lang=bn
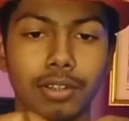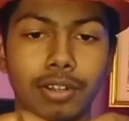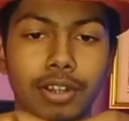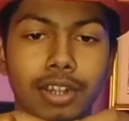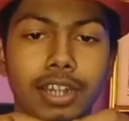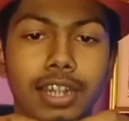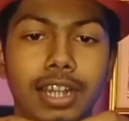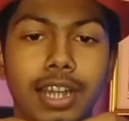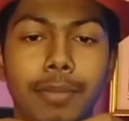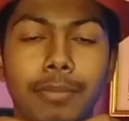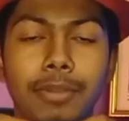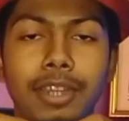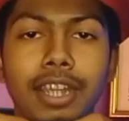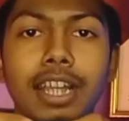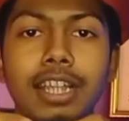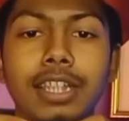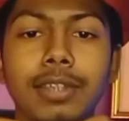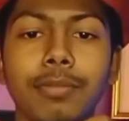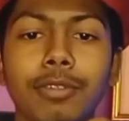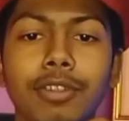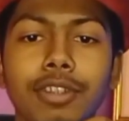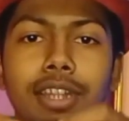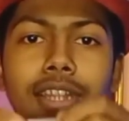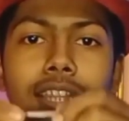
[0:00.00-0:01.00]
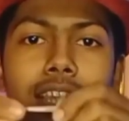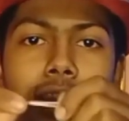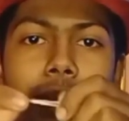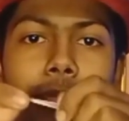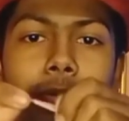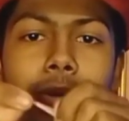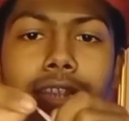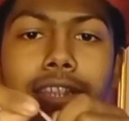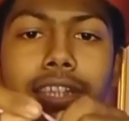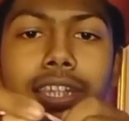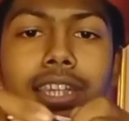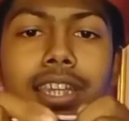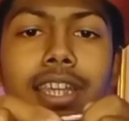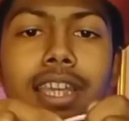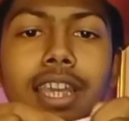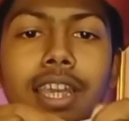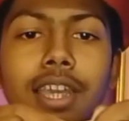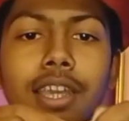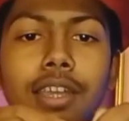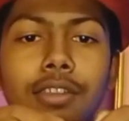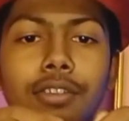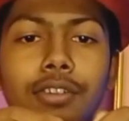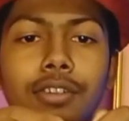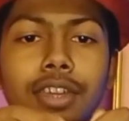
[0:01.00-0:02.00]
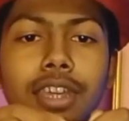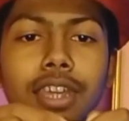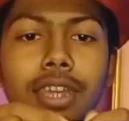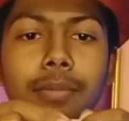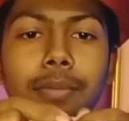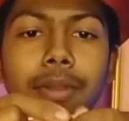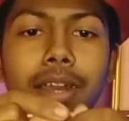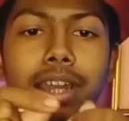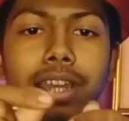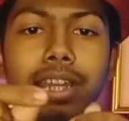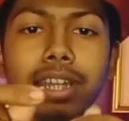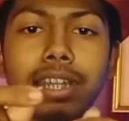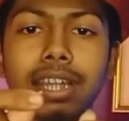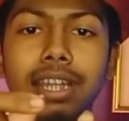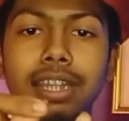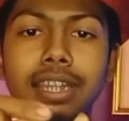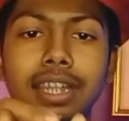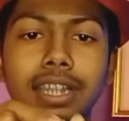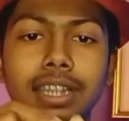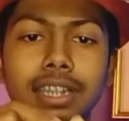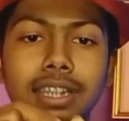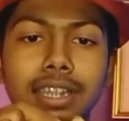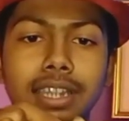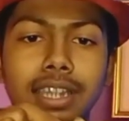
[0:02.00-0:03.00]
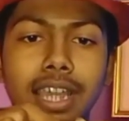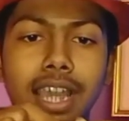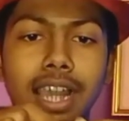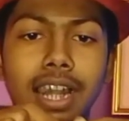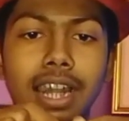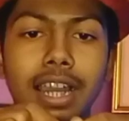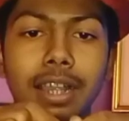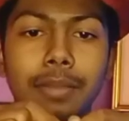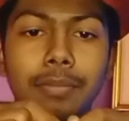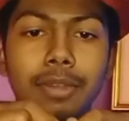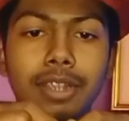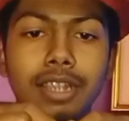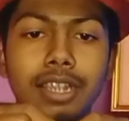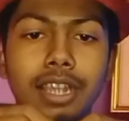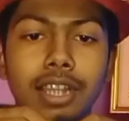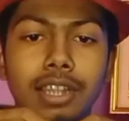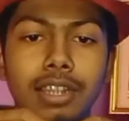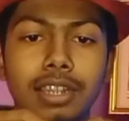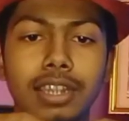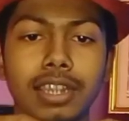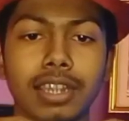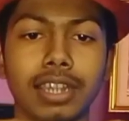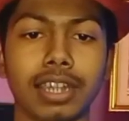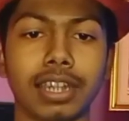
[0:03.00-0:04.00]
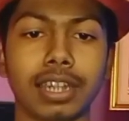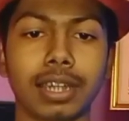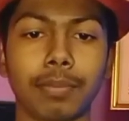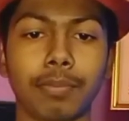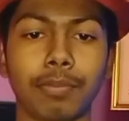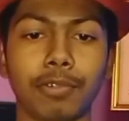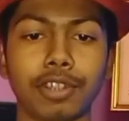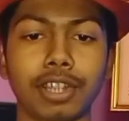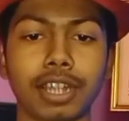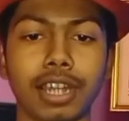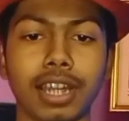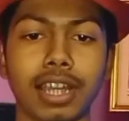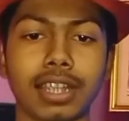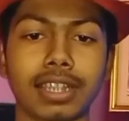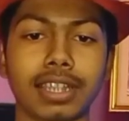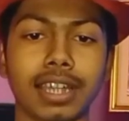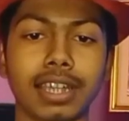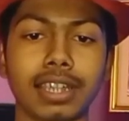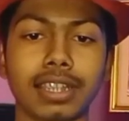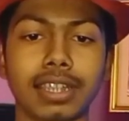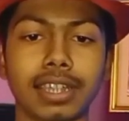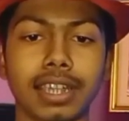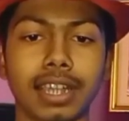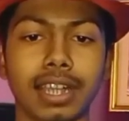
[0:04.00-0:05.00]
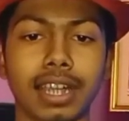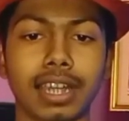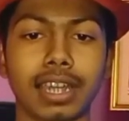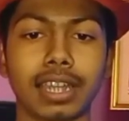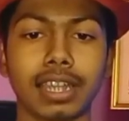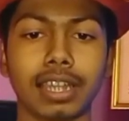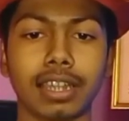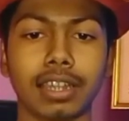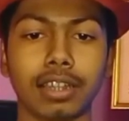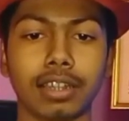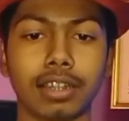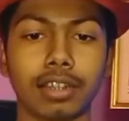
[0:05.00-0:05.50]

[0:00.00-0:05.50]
ধরে নিলাম ঠিক আছে বন্ধুরা দেখতে পাচ্ছেন তো এবার এটা দেখ খেয়াল রাখবেন যাতে এটা বোঝা না যায় যে এখানে